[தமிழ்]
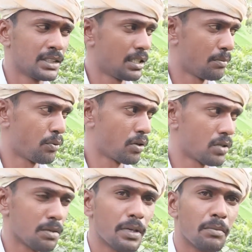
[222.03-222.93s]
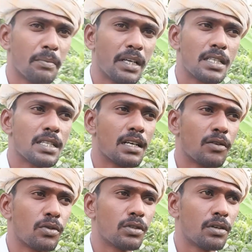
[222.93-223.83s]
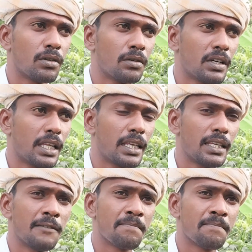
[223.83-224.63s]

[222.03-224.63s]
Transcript: ஏன்னா போன வருஷமே நம்ம மாட்டு சாணம் கொடுத்துருக்கோம் வாழைக்கு